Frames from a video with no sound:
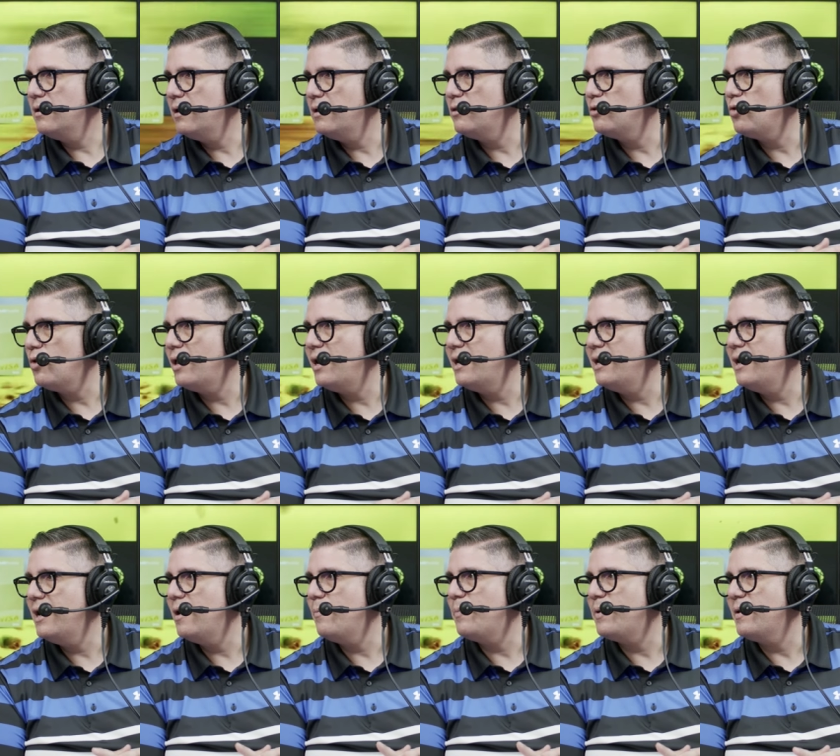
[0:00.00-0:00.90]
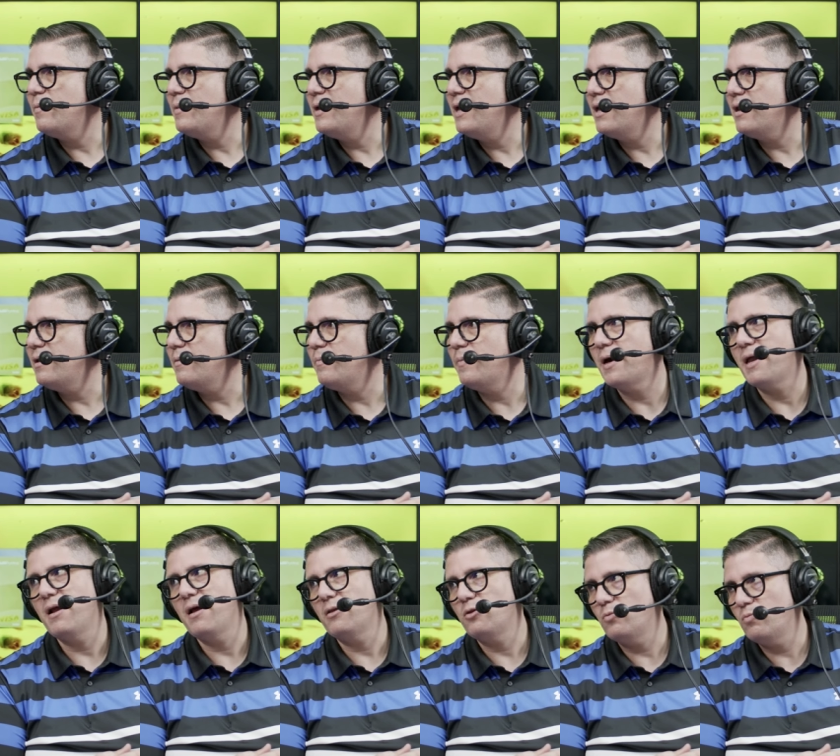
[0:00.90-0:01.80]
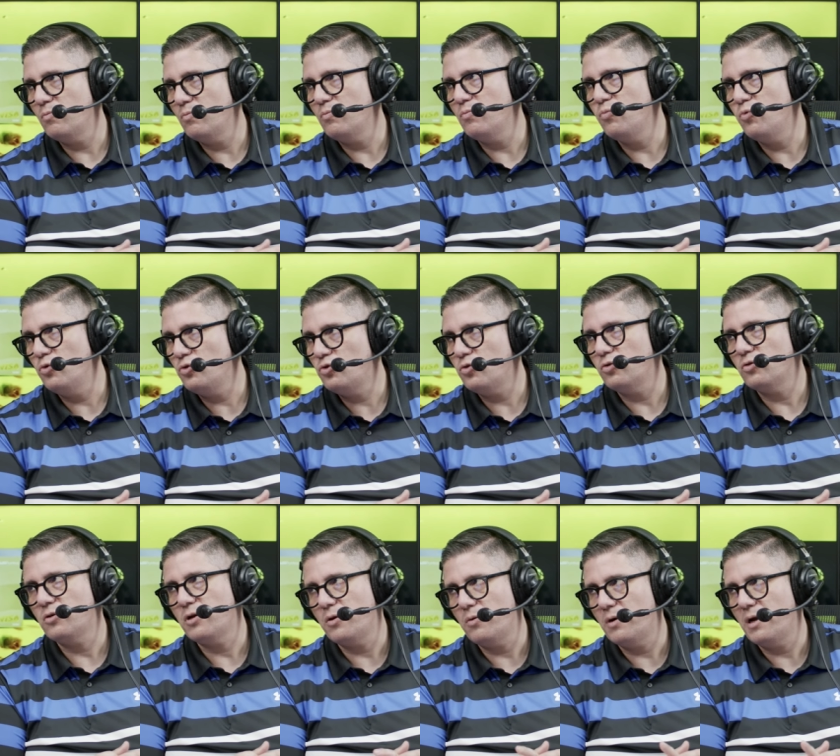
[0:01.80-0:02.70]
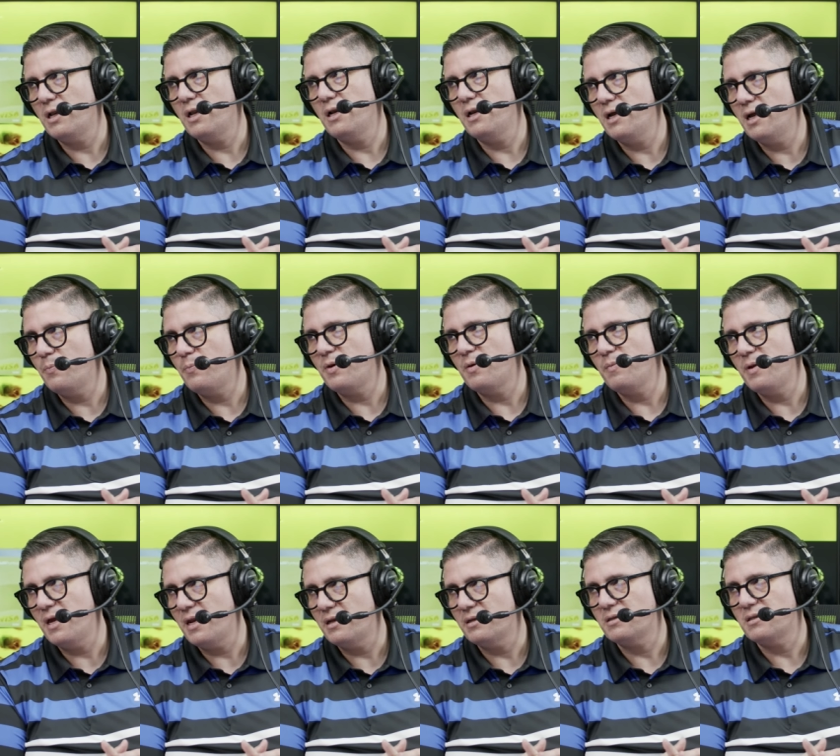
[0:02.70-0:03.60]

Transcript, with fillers: en toda la Liga Premier y para muchos creo que la Liga Premier